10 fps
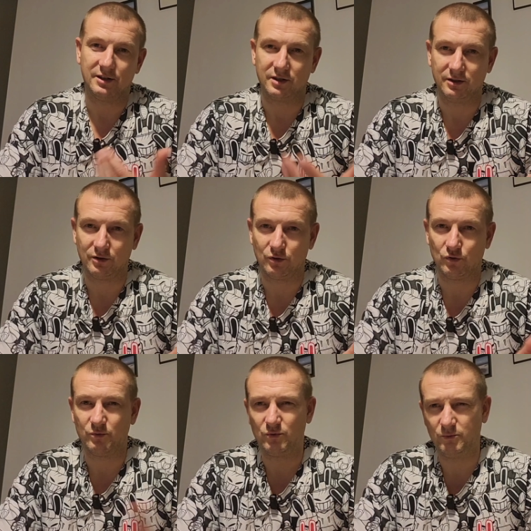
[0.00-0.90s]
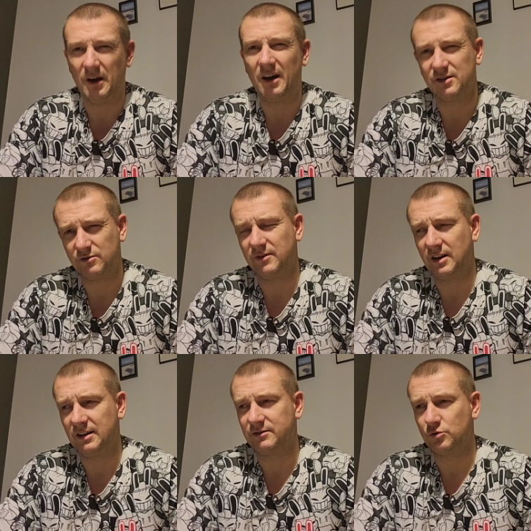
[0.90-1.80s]
Jeżeli ktoś już bardzo
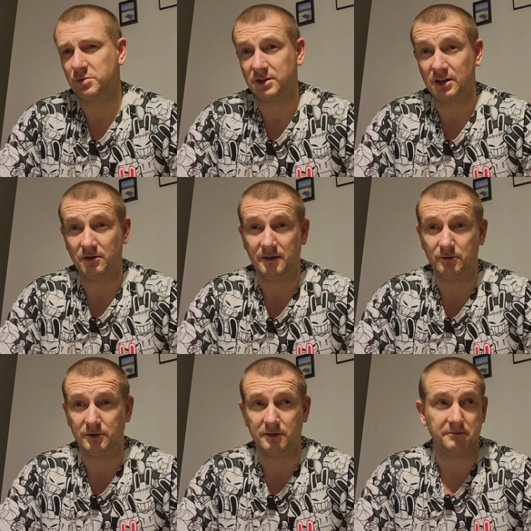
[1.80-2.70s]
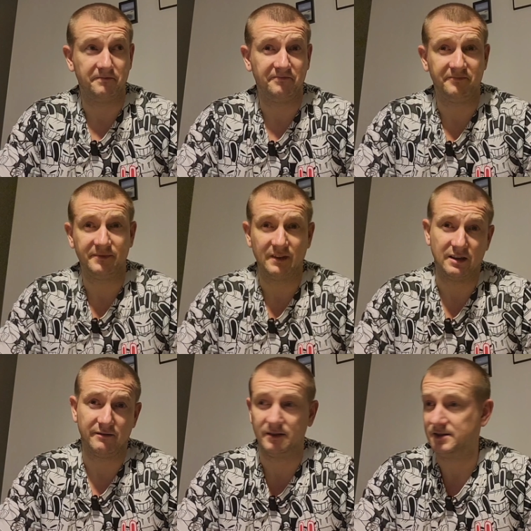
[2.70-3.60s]
wiele lat już przetrenował, to na
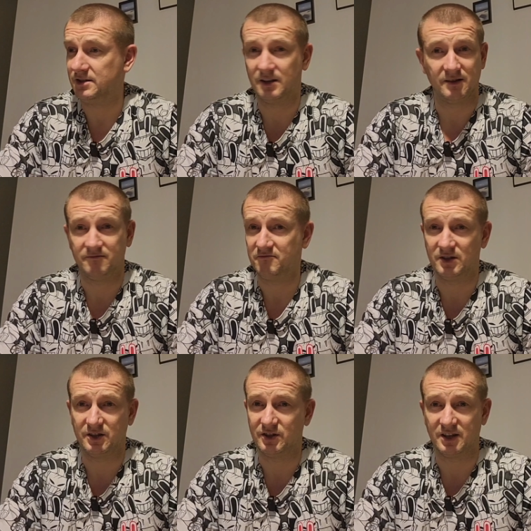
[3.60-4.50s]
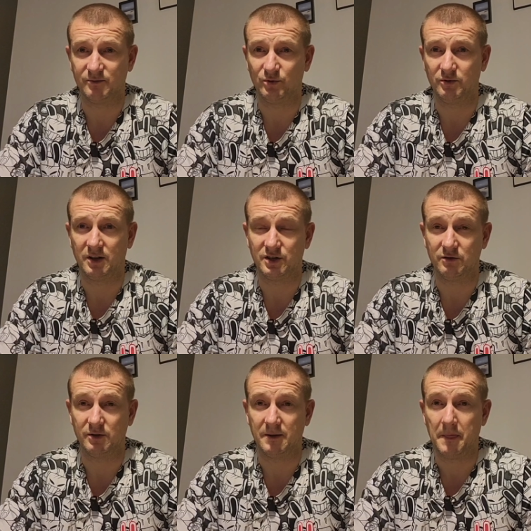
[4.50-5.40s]
deficycie myślę, że nie zbuduje
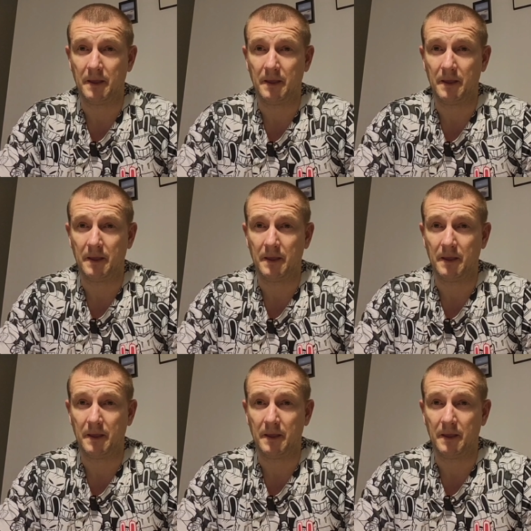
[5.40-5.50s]
siły.